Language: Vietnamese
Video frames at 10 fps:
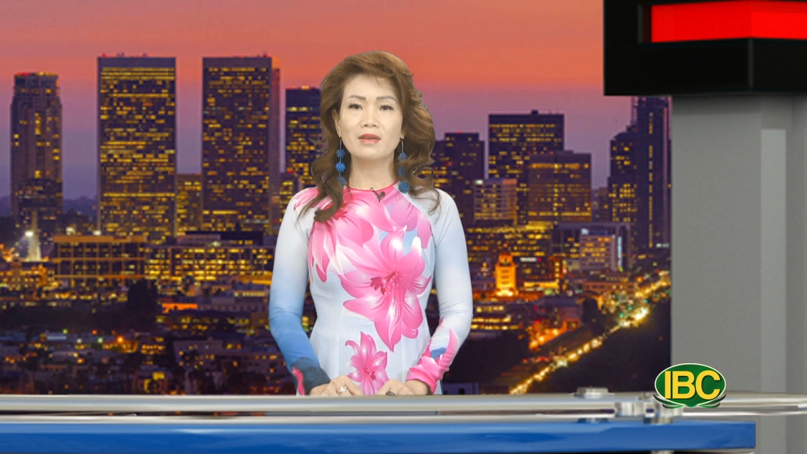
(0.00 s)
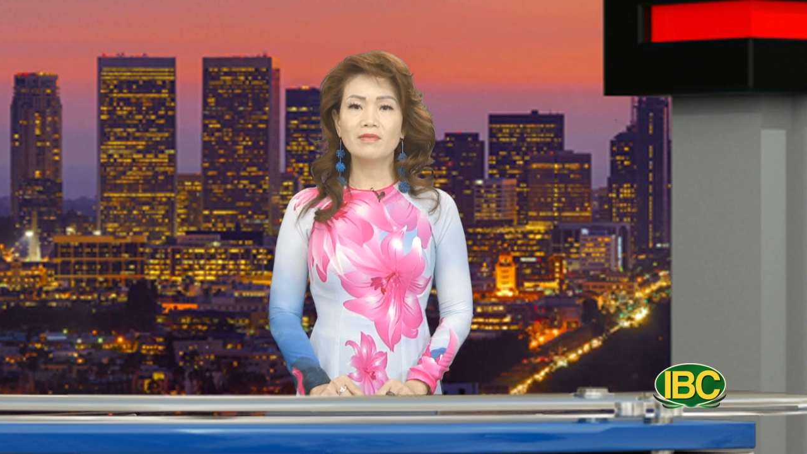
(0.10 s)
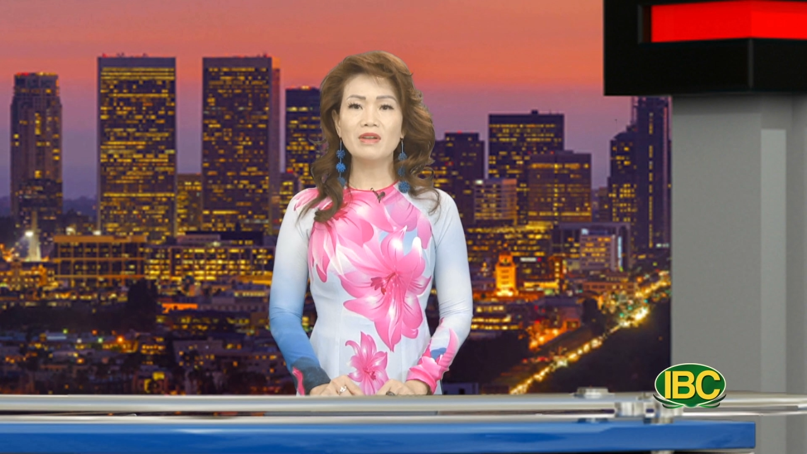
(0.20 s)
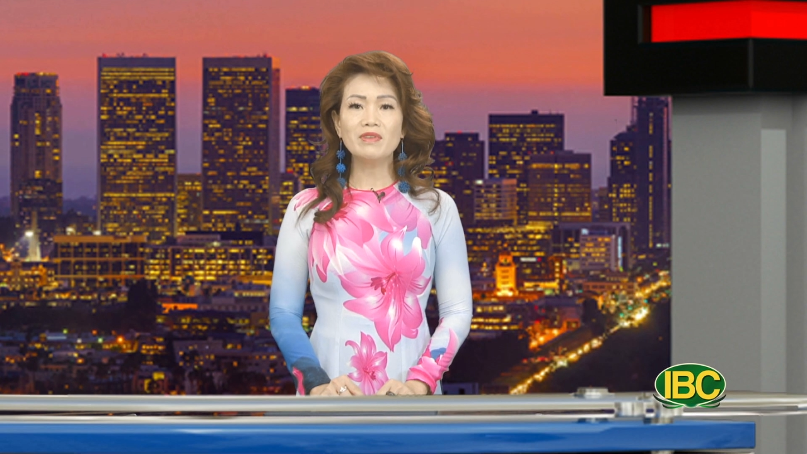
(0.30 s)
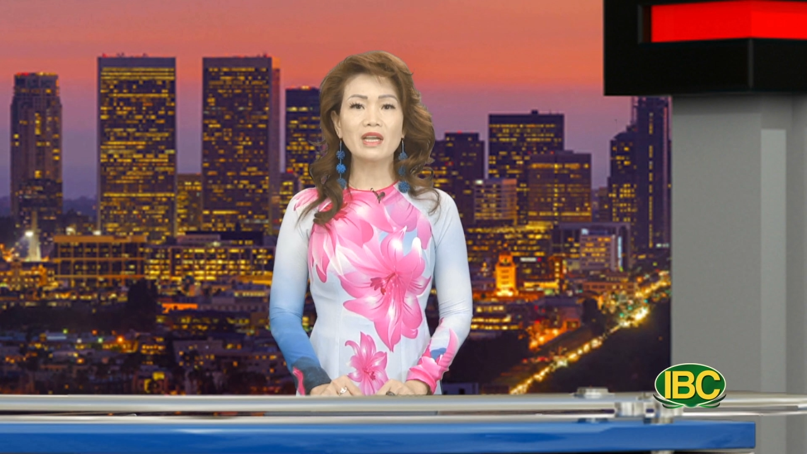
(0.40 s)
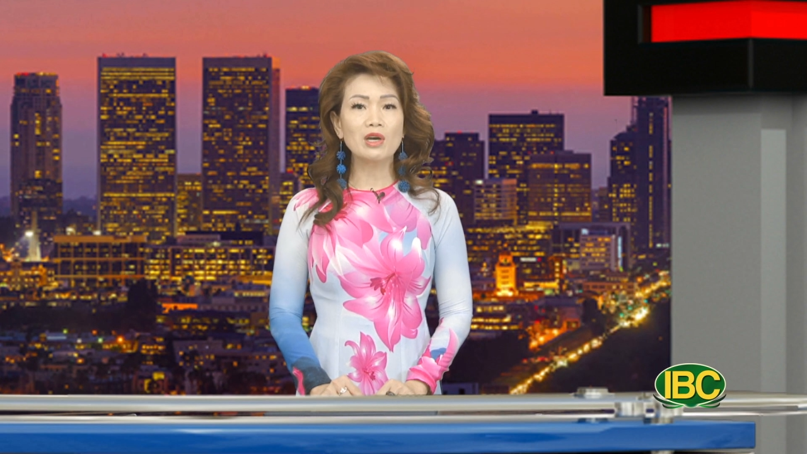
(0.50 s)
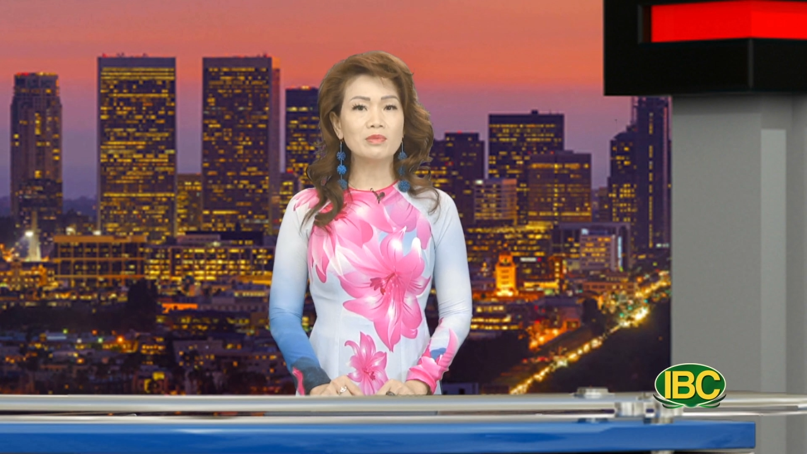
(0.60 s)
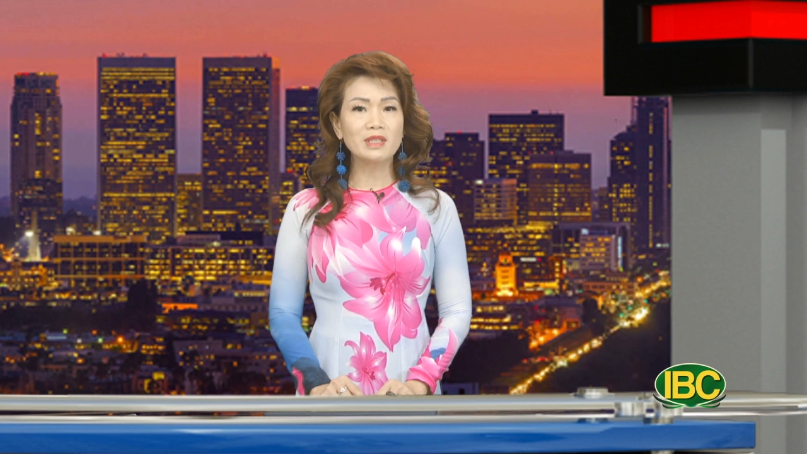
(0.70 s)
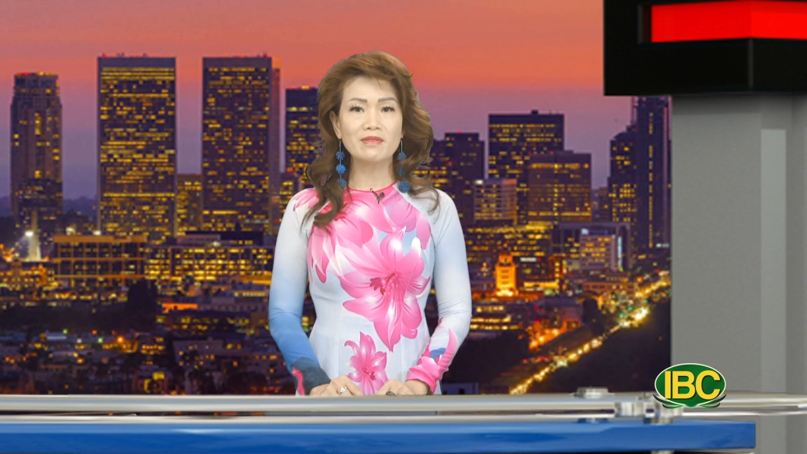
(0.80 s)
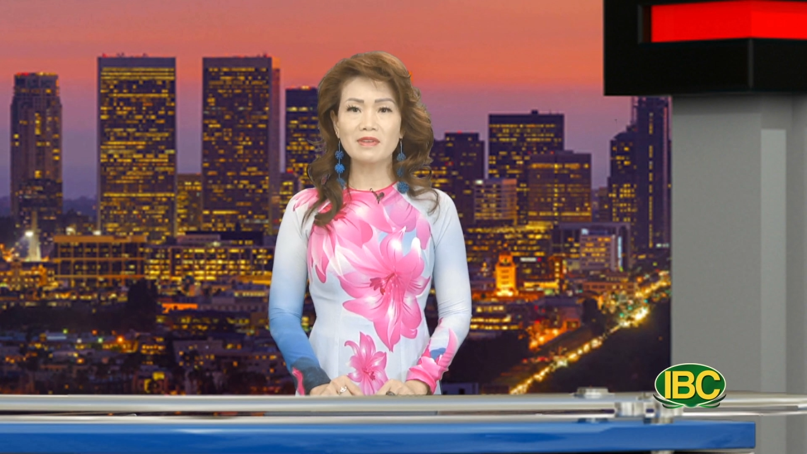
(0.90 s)
Với việc
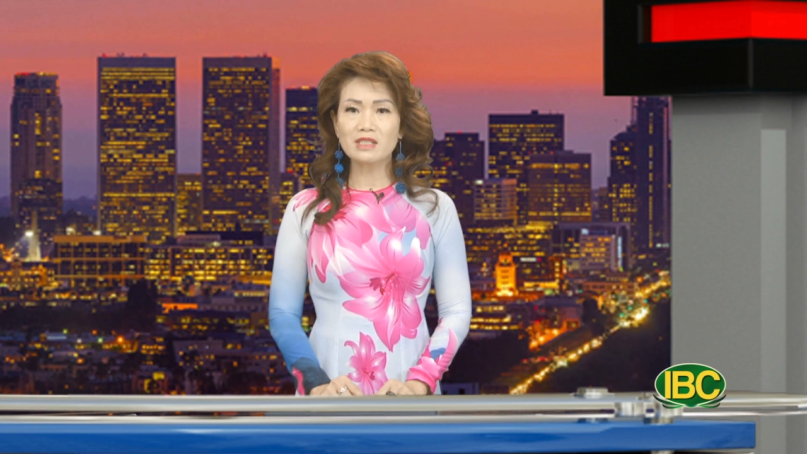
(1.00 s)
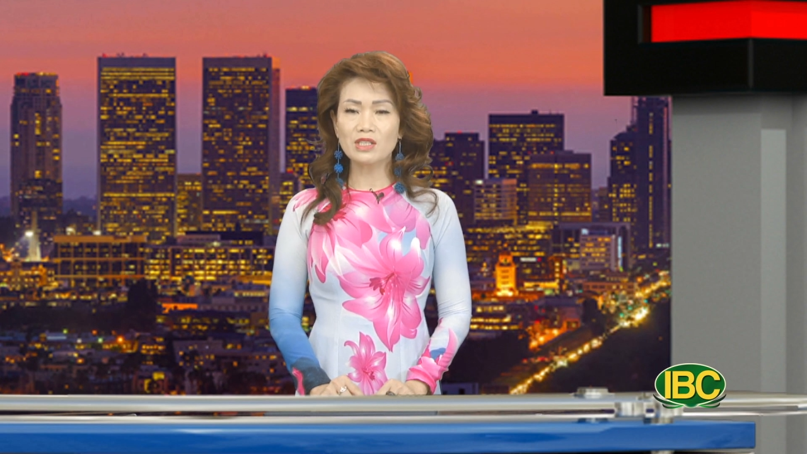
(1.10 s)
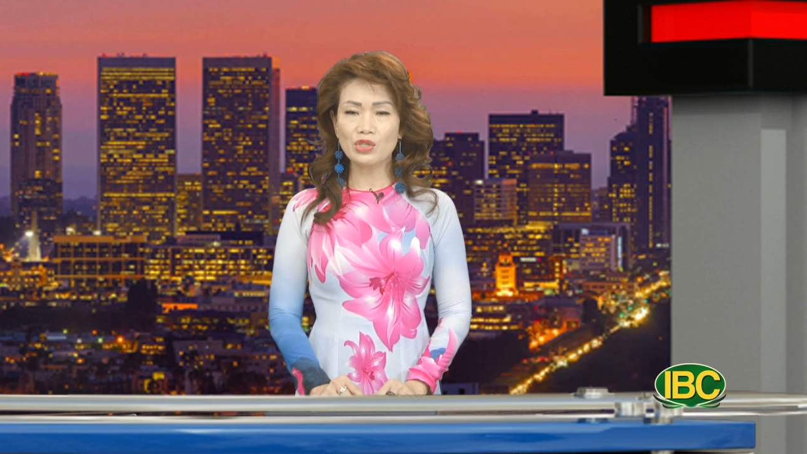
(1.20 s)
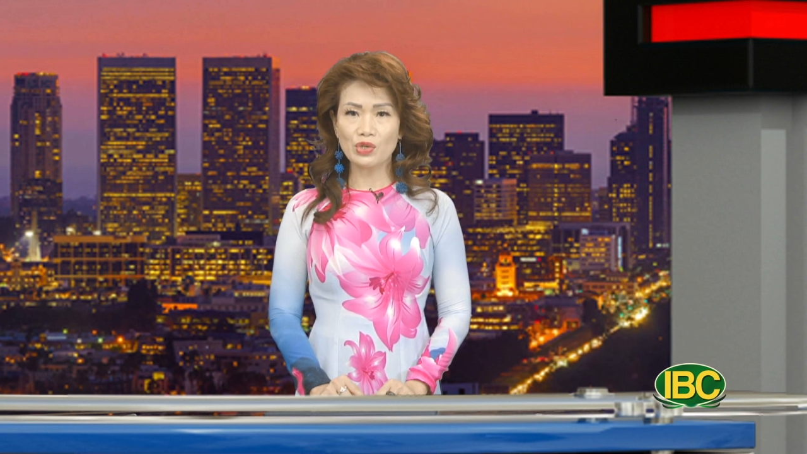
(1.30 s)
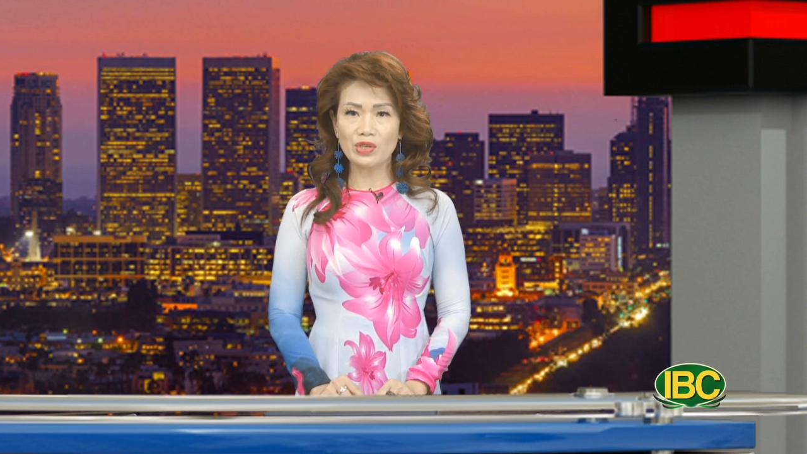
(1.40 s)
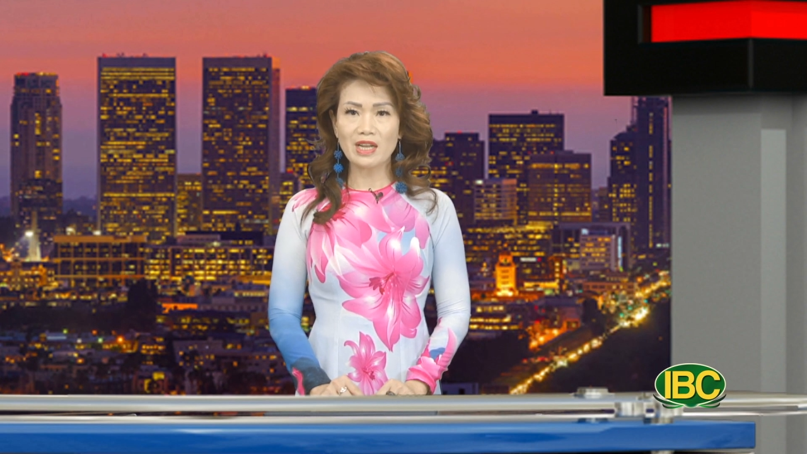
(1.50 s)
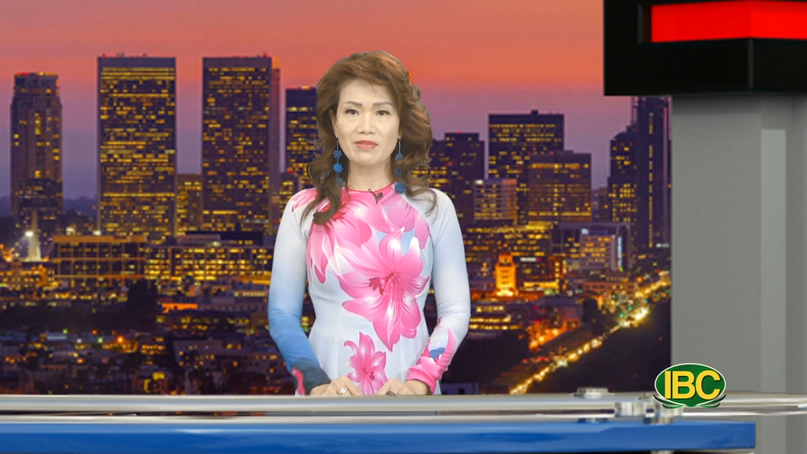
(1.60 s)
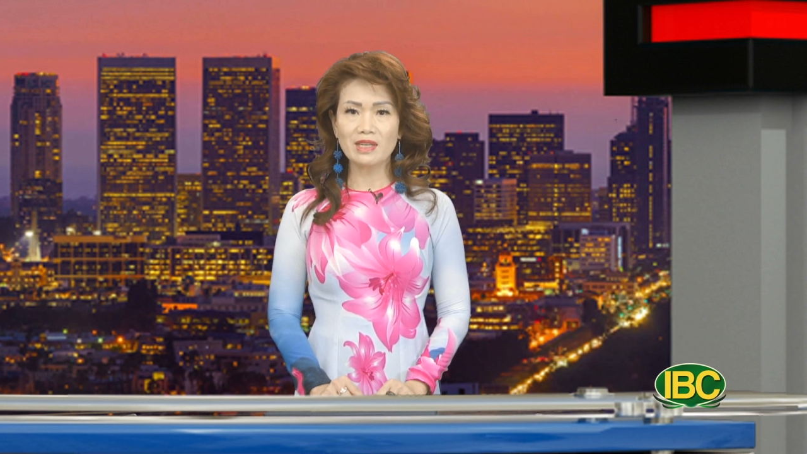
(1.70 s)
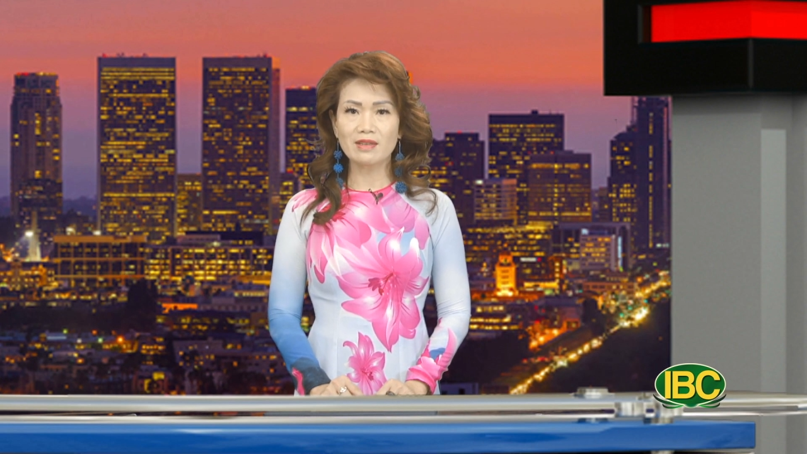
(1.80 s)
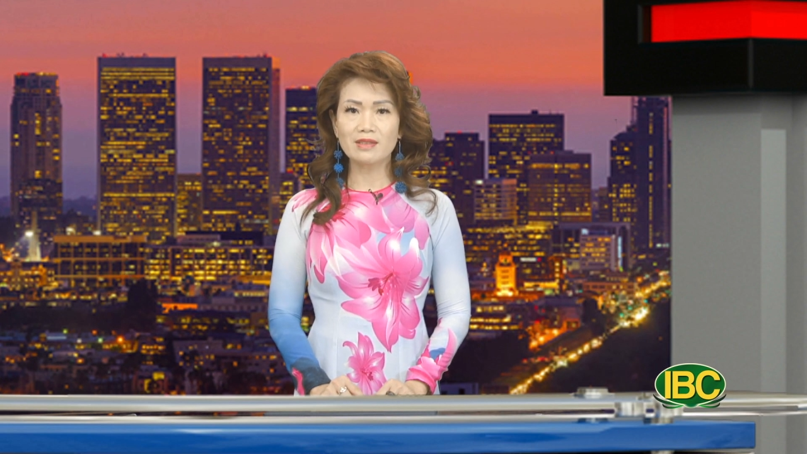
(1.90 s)
không tiêm vaccine
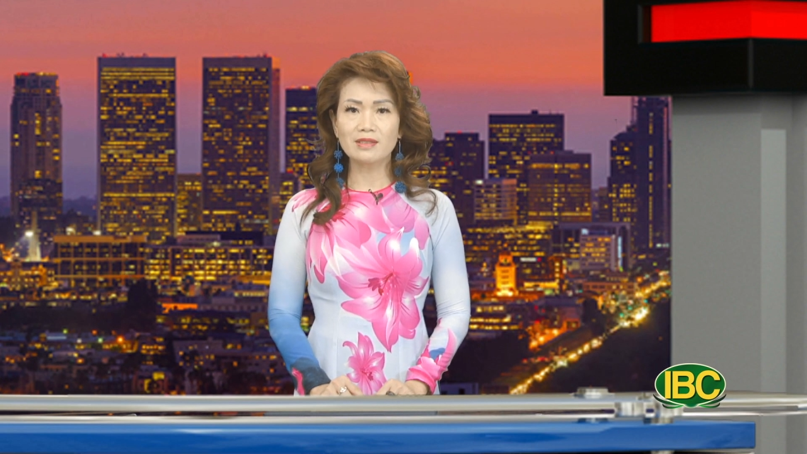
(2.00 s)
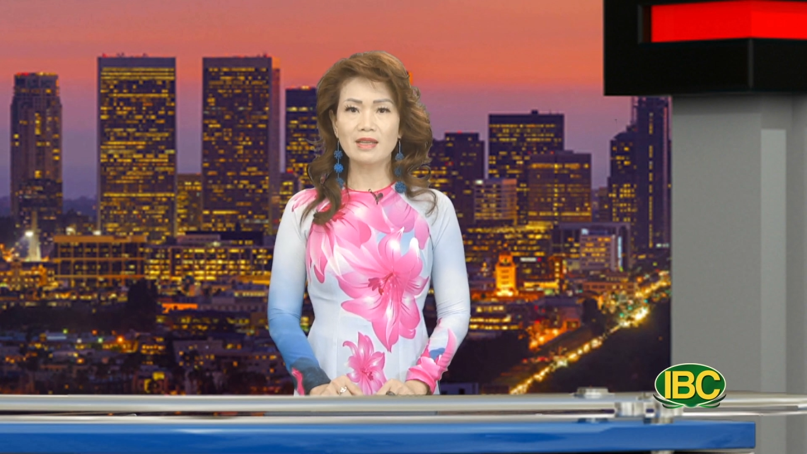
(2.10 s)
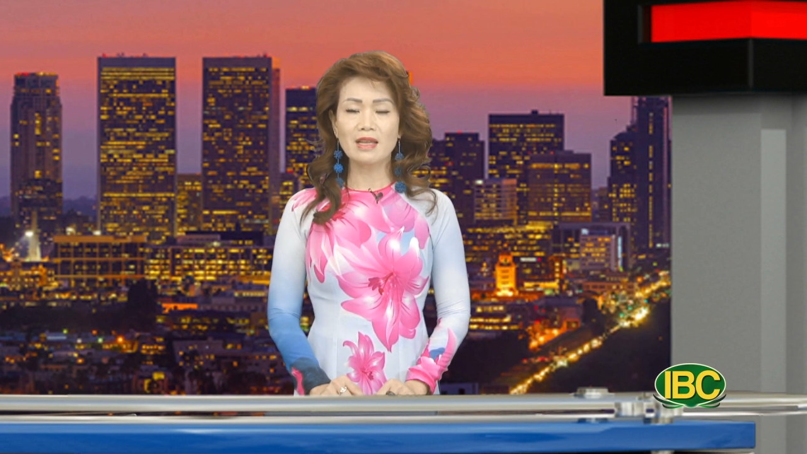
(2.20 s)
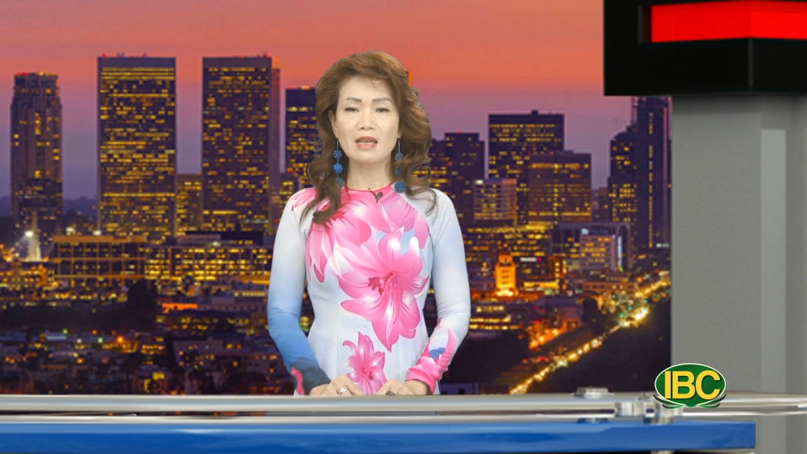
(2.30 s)
coronavirus,